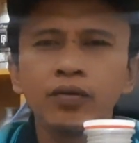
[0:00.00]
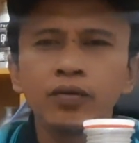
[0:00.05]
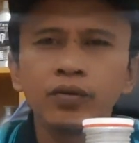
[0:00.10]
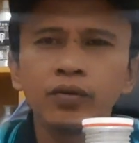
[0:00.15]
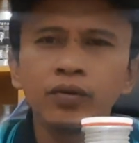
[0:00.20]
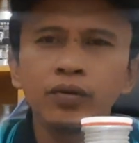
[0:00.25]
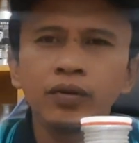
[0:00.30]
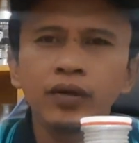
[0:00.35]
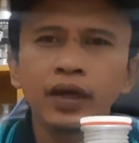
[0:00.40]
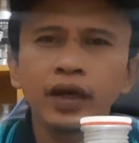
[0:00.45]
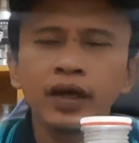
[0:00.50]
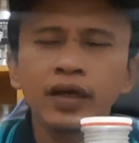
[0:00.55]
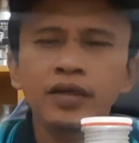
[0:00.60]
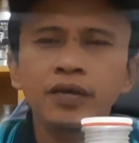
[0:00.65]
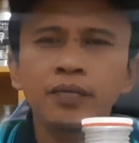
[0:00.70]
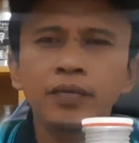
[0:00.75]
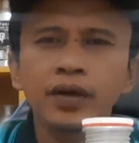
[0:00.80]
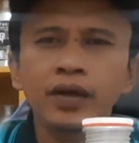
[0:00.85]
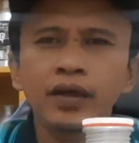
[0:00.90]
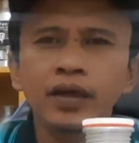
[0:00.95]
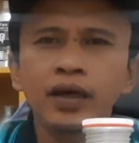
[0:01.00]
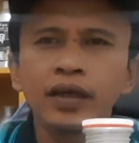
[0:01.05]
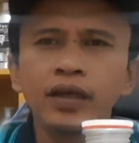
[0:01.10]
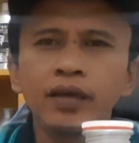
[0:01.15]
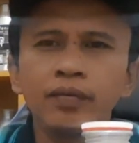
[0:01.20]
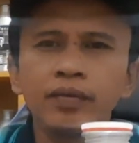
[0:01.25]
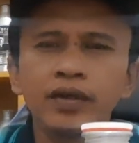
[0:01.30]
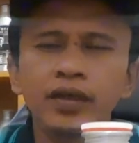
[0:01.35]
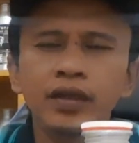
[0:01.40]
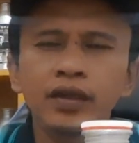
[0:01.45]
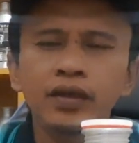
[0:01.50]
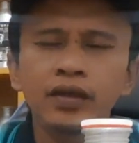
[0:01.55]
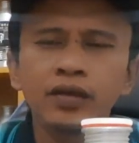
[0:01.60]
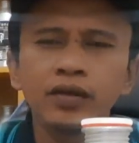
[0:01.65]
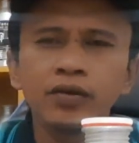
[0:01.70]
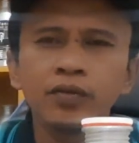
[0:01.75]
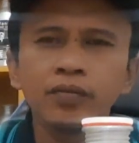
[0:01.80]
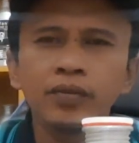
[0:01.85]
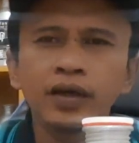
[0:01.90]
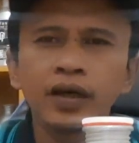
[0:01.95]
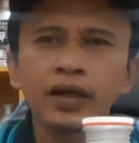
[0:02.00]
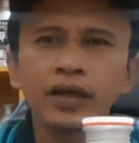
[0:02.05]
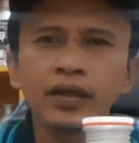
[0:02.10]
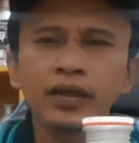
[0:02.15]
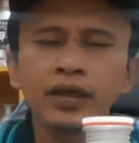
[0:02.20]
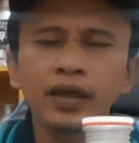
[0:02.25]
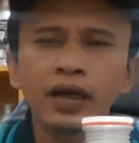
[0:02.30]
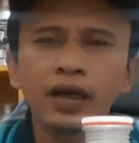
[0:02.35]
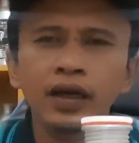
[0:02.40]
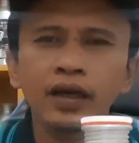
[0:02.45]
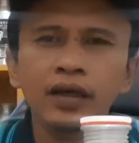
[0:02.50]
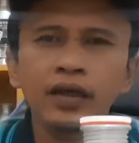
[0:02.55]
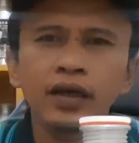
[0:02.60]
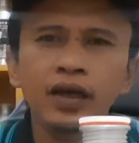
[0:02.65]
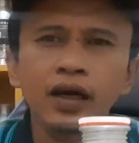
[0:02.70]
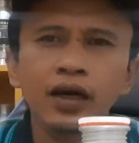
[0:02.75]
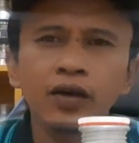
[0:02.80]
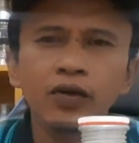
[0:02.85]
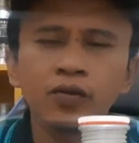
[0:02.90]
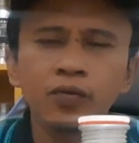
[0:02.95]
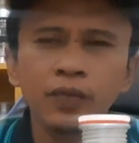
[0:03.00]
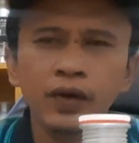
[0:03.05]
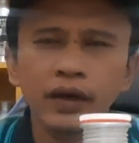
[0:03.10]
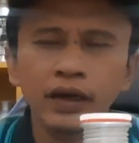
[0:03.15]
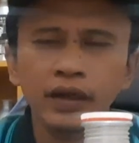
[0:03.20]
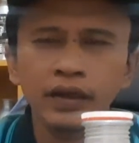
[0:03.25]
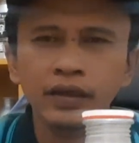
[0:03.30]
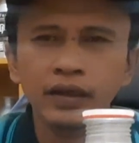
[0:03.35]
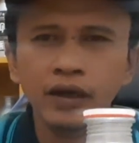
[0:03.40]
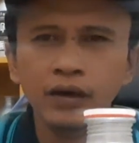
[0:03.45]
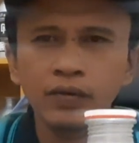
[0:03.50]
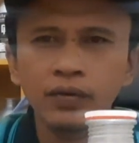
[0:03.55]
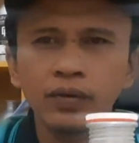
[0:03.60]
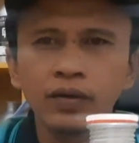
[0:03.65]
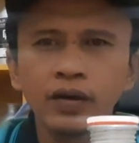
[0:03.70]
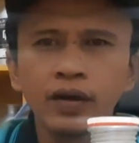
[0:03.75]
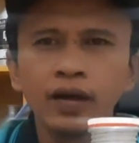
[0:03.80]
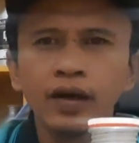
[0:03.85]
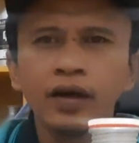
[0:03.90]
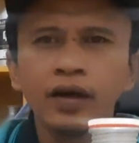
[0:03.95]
untuk daya sebarnya ini bisa tercium dari jarak yang lumayan jauh